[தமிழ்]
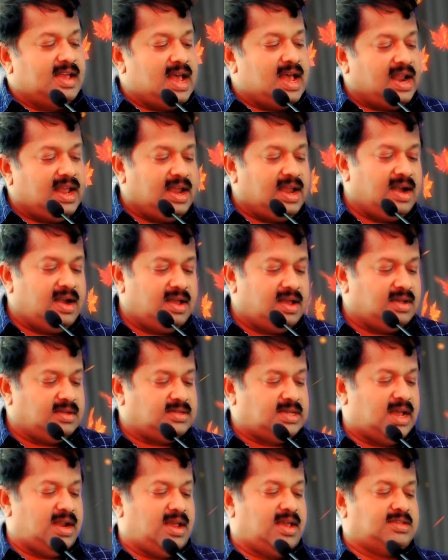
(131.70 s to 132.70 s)
இறக்கிட்டு
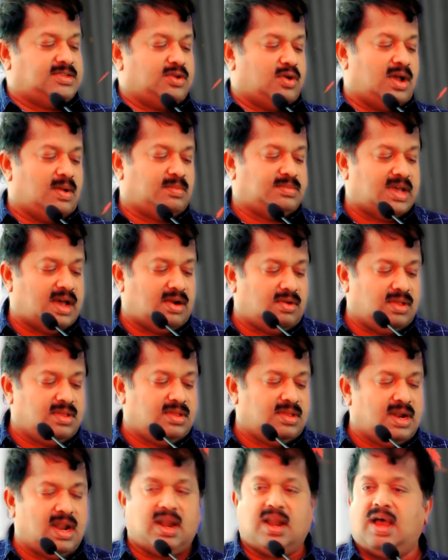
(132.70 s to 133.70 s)
சரி சிவராம் சார்
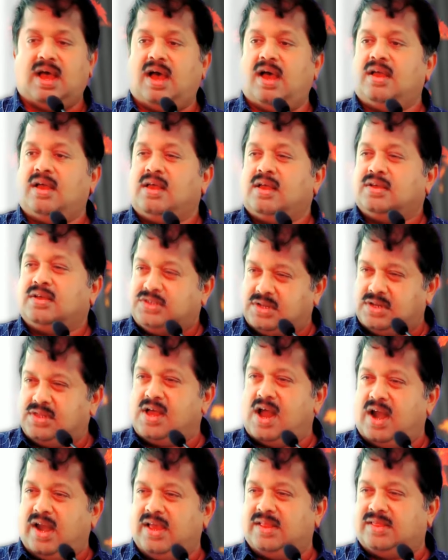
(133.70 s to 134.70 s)
வந்து நல்ல
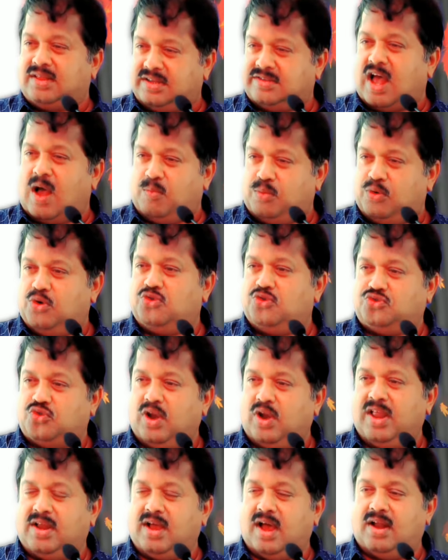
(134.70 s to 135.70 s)
சிறுதானியத்தில் சாப்பிடணும்னு
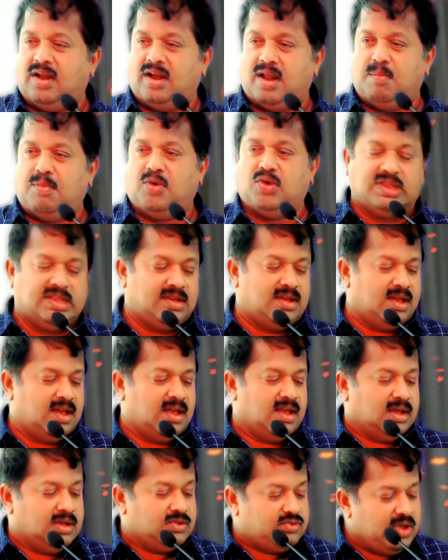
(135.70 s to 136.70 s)
சொல்லியிருக்காரு நம்ம வந்து
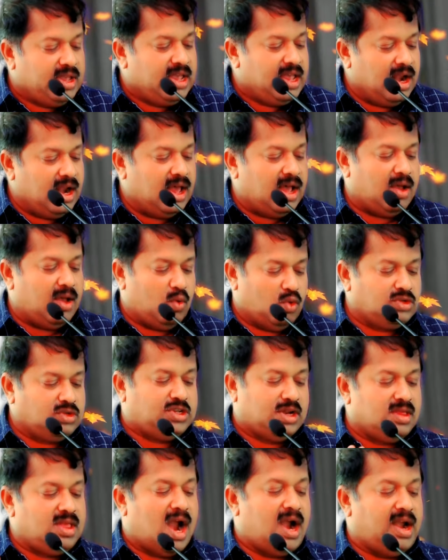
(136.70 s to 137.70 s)
ஸ்விக்கியில் ஒரு
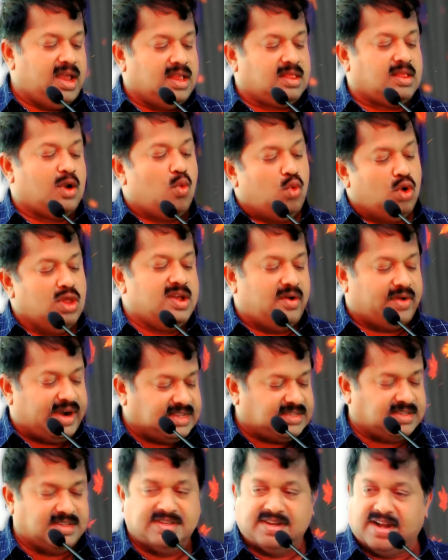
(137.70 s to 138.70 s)
சிறுதானியத்தில் உளுந்த
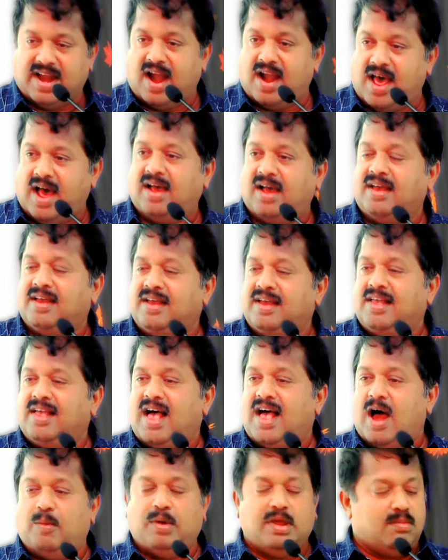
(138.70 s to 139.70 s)
வடை செஞ்சுருக்கானா
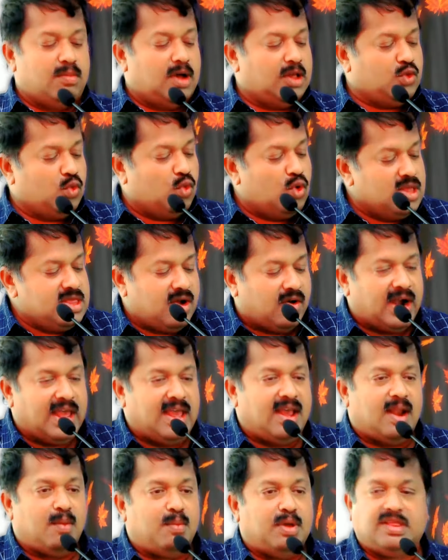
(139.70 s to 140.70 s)
அப்படின்னு பார்த்து உளுந்த
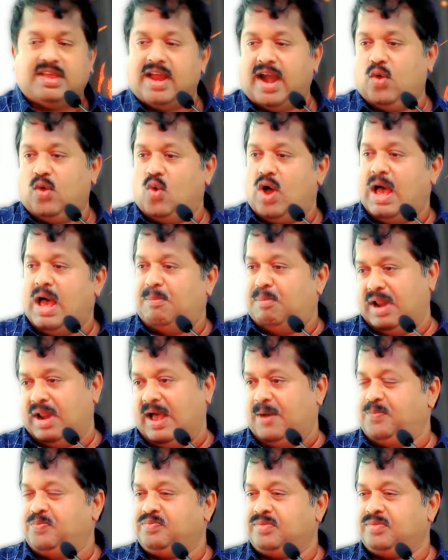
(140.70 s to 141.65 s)
வடையை நம்ம தேடுவோம் ஆப்பில்